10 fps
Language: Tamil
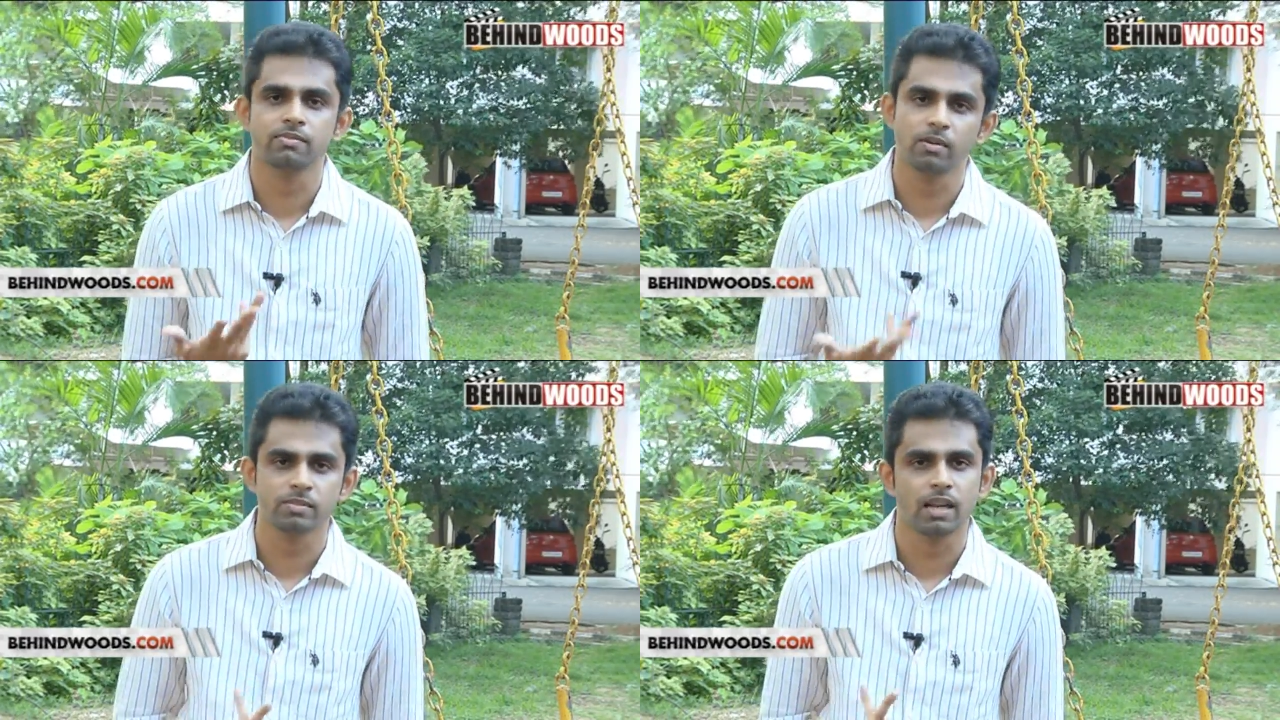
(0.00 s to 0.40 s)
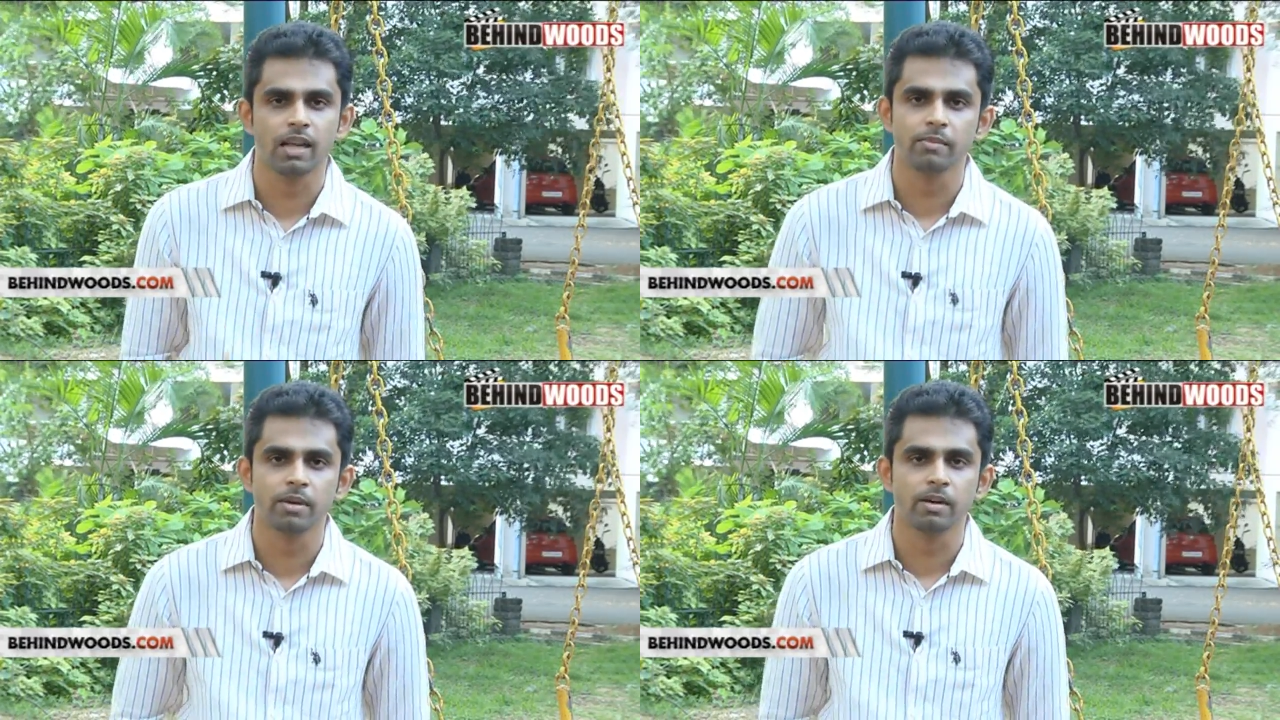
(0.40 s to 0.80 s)
ஃபிலிம்ஸ்
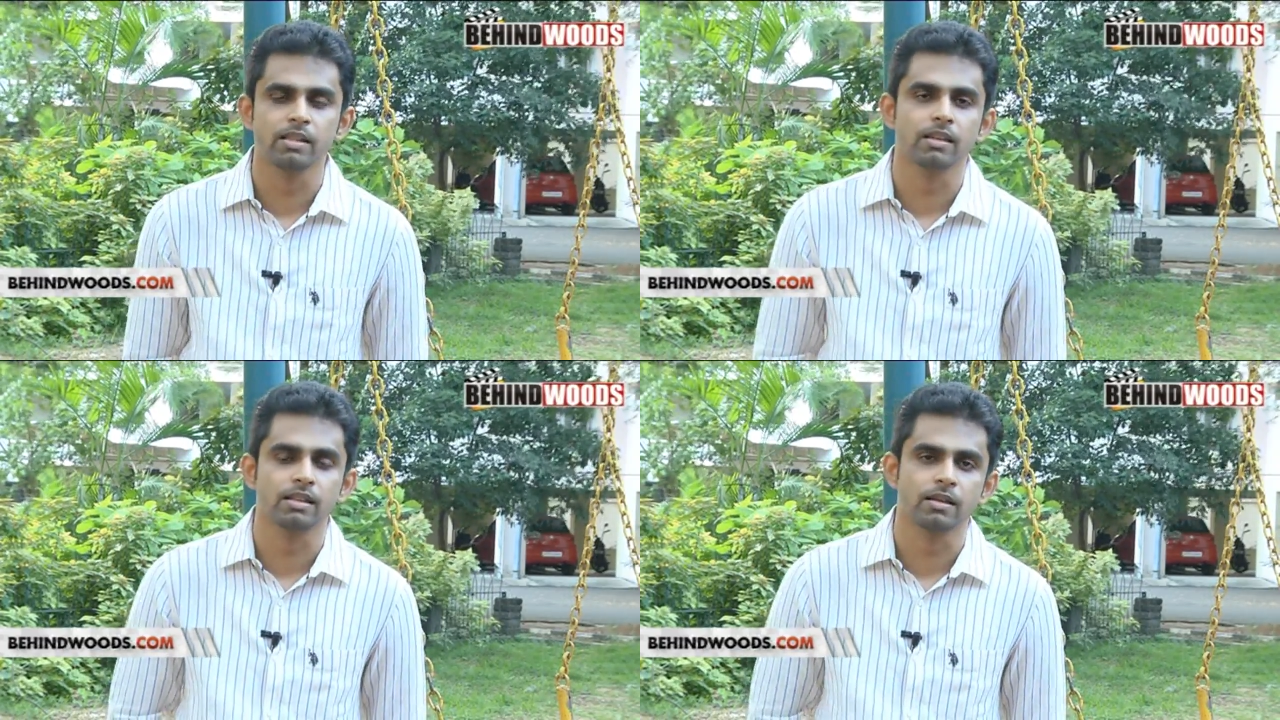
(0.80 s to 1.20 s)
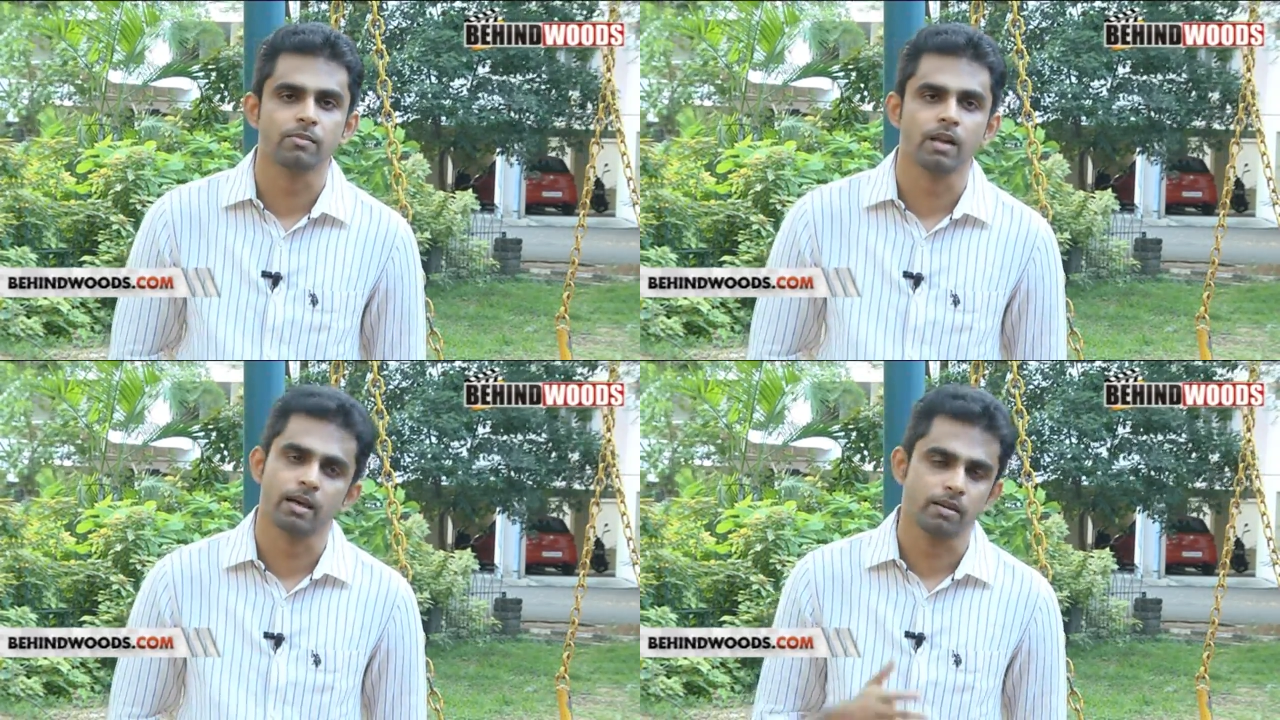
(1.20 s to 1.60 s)
எல்லாமே பார்த்திங்கன்னா
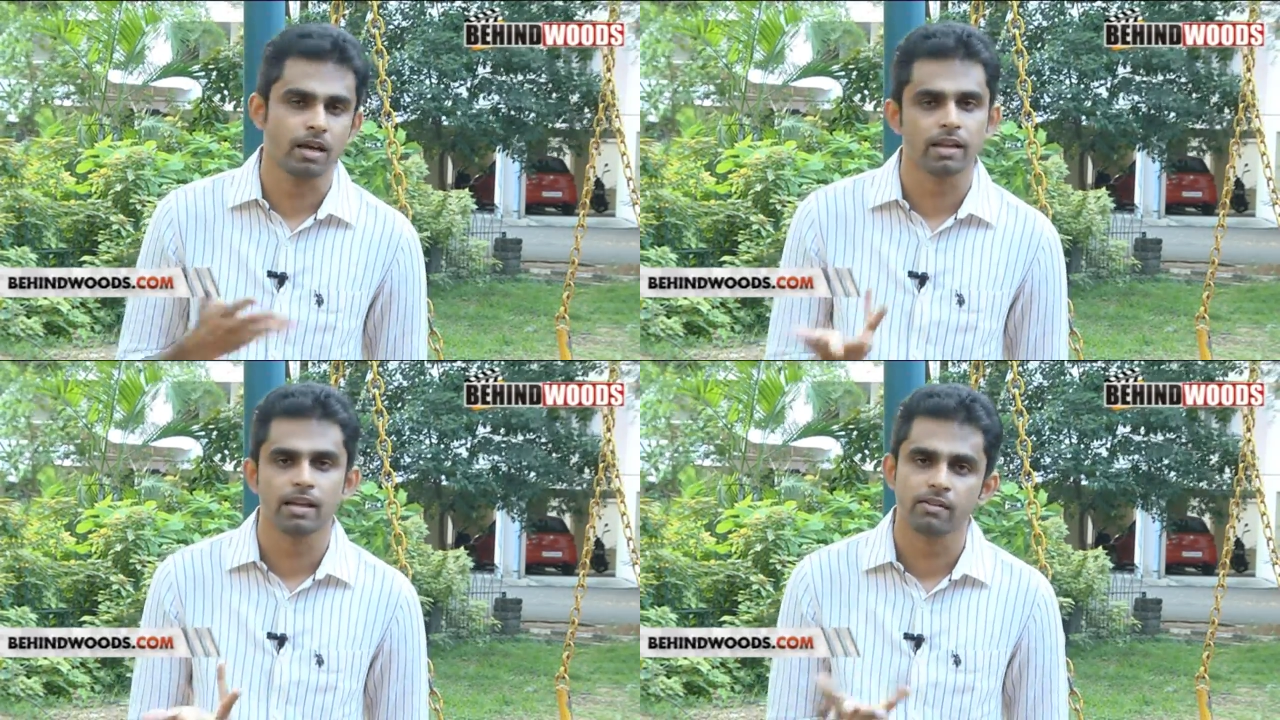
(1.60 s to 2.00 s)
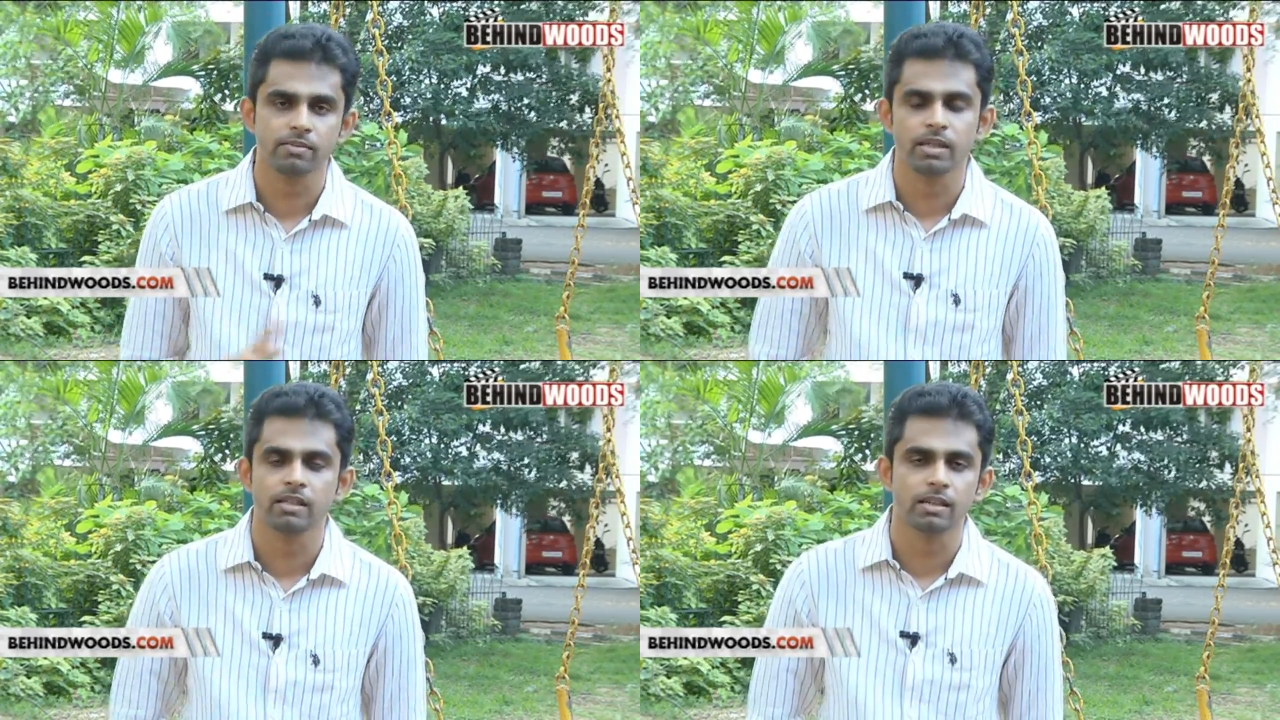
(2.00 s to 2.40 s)
ந நிறையா
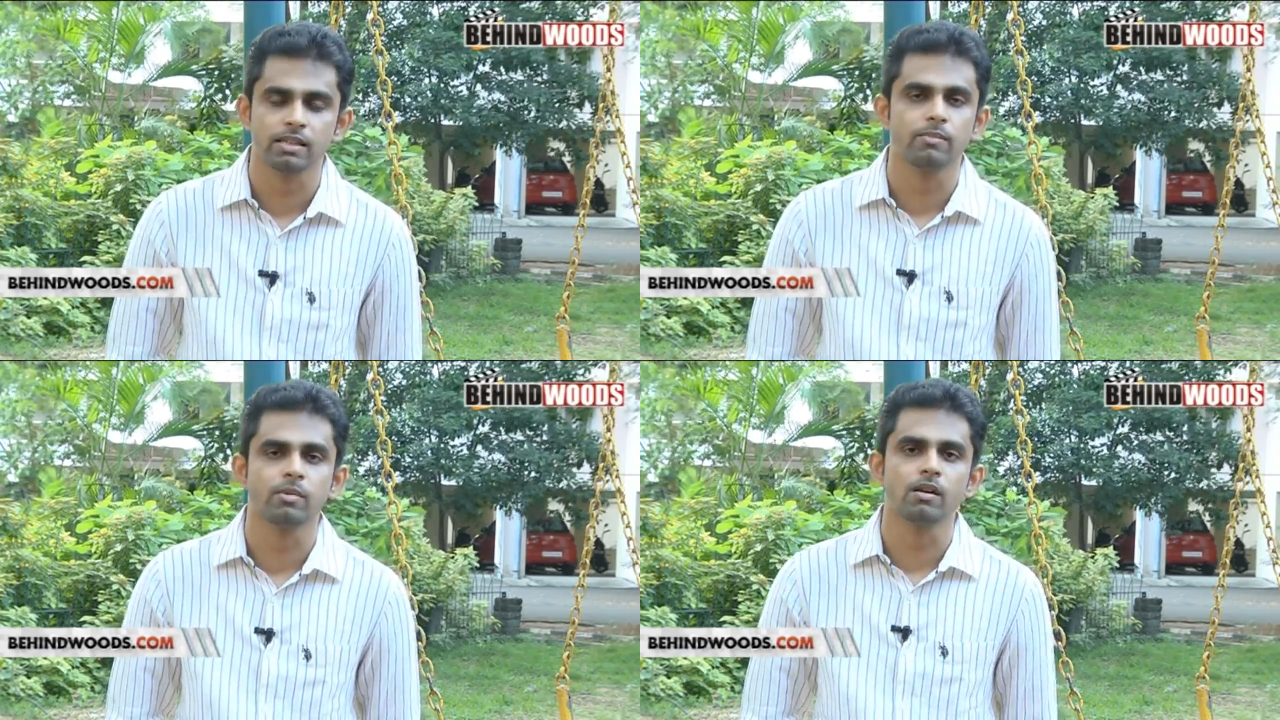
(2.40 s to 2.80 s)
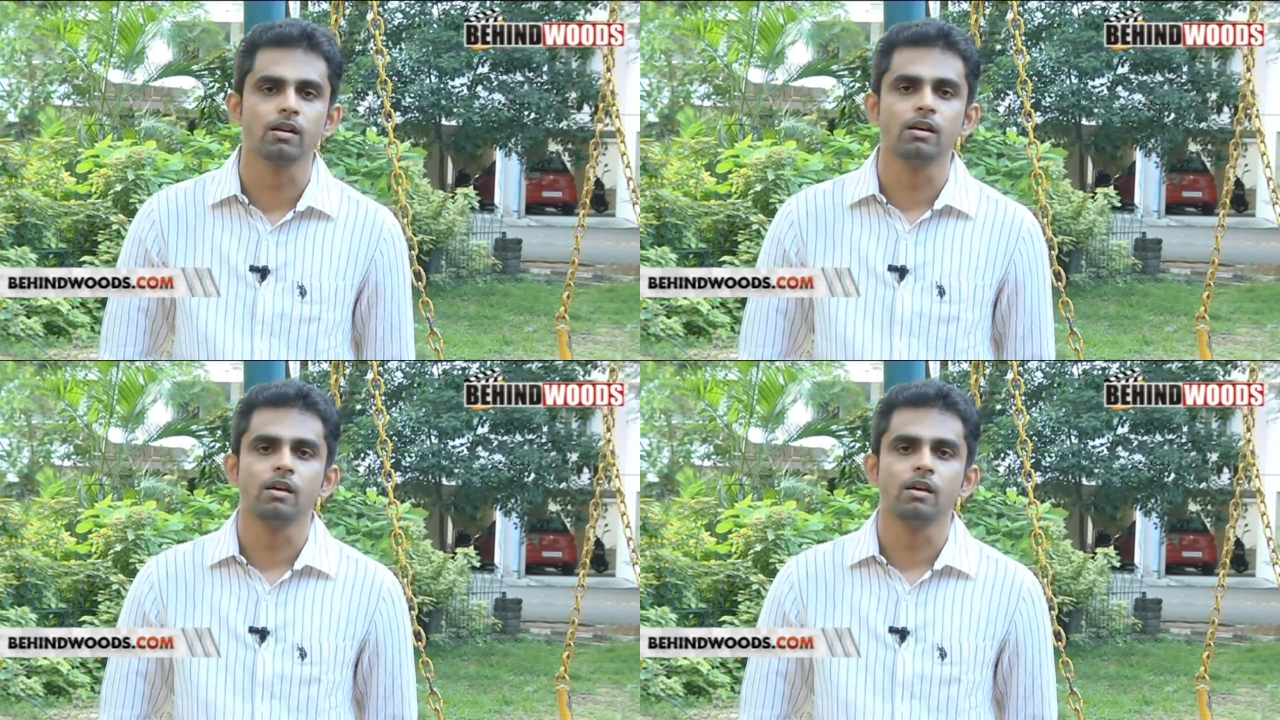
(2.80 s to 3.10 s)
பார்த்திங்கன்னா தமிழ்